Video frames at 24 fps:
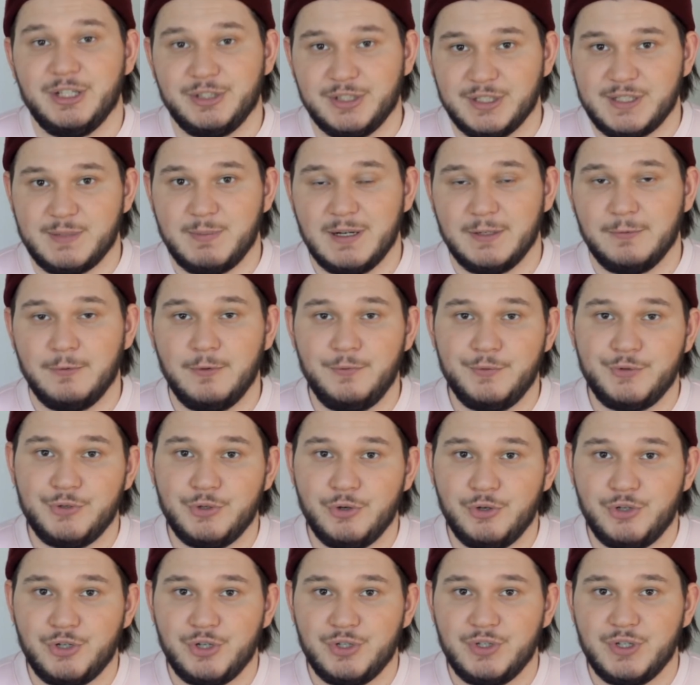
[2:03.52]
этот смартфон
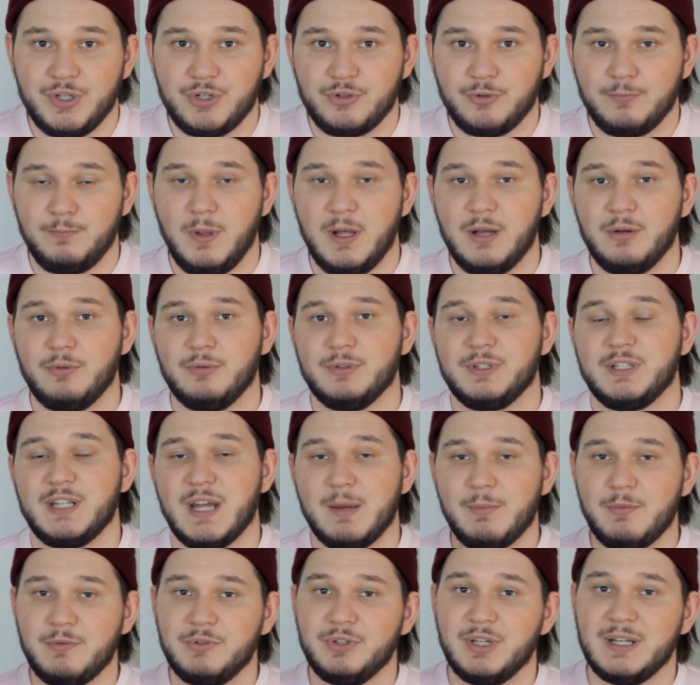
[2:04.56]
все еще держит планку
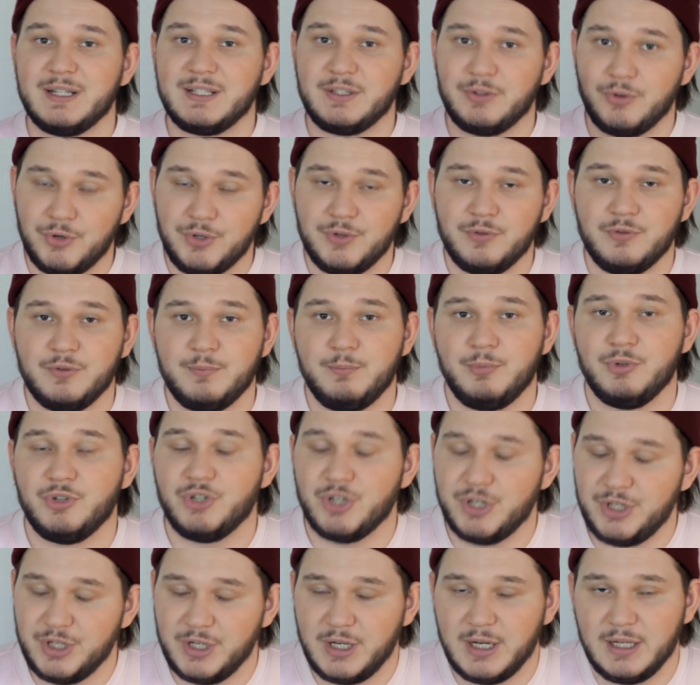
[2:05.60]
самого достойного
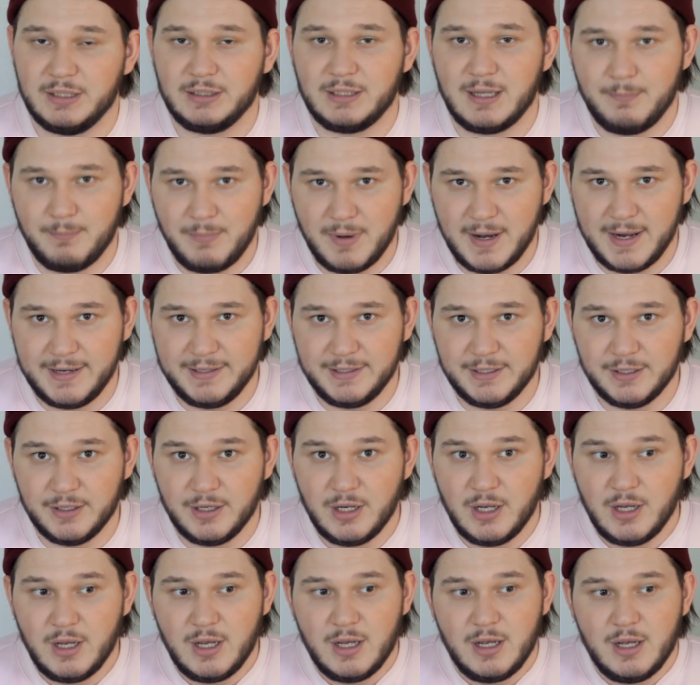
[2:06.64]
бюджетника от компании.
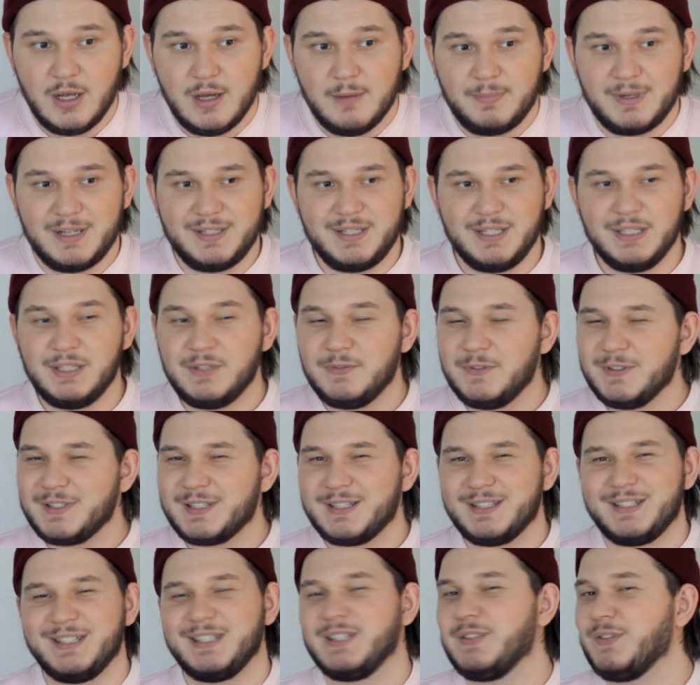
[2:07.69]
Просить
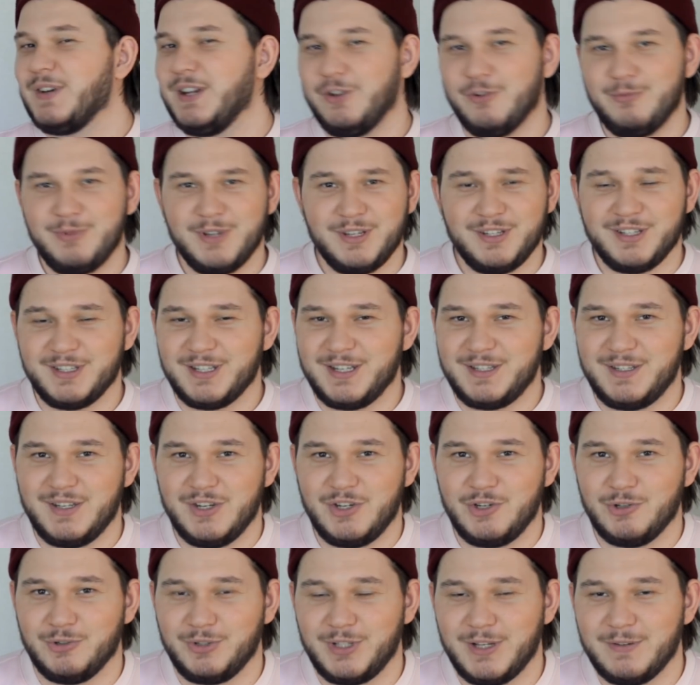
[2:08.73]
высказать свое мнение на сей
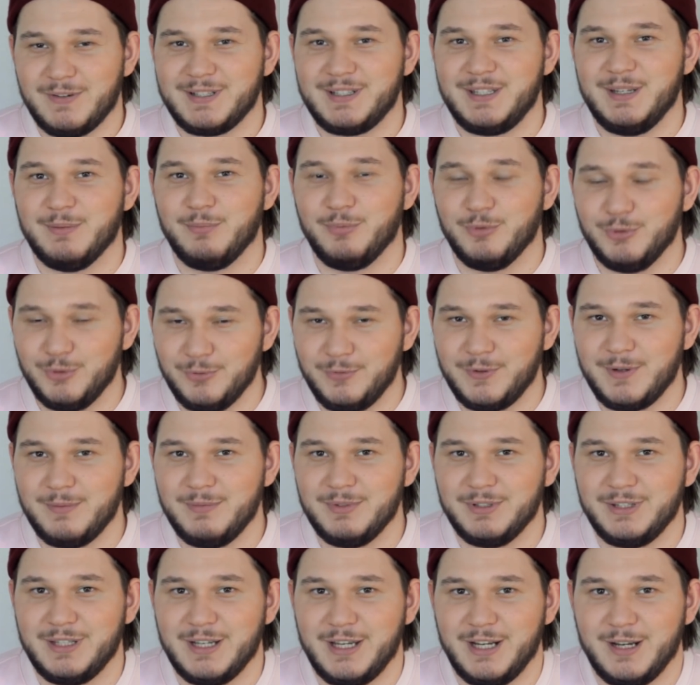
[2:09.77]
счет я вас не буду в
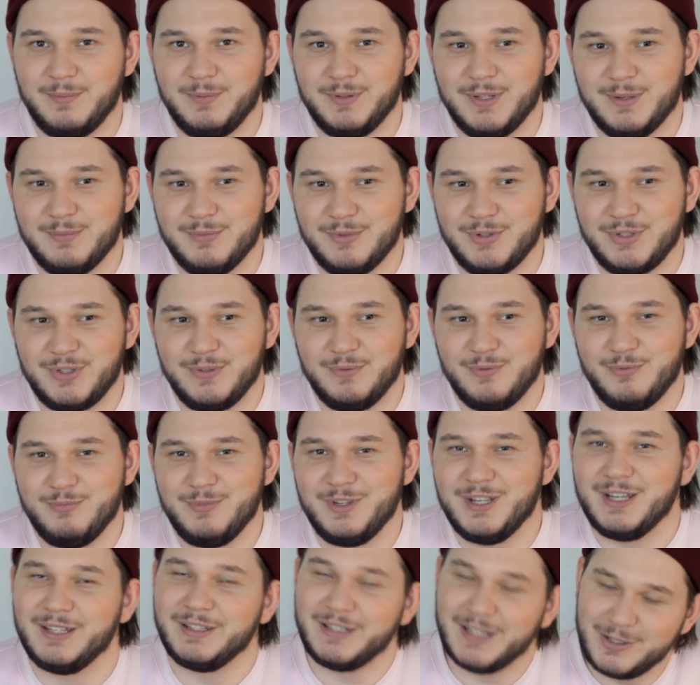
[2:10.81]
комментариях, потому что вы
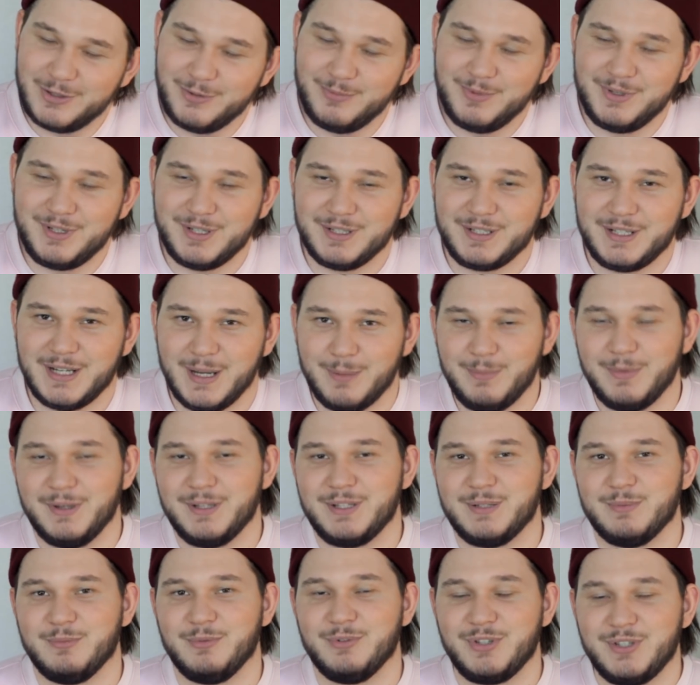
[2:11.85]
меня и так любите сами
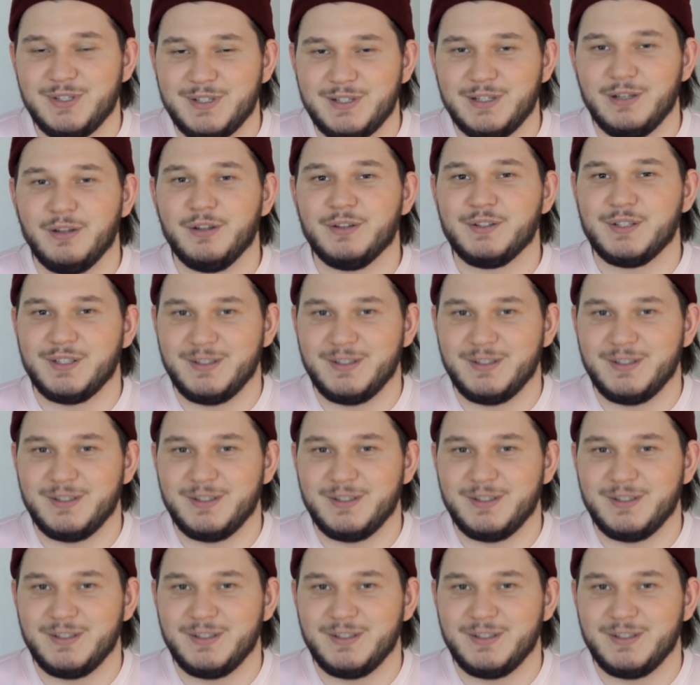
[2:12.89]
этим очень сильно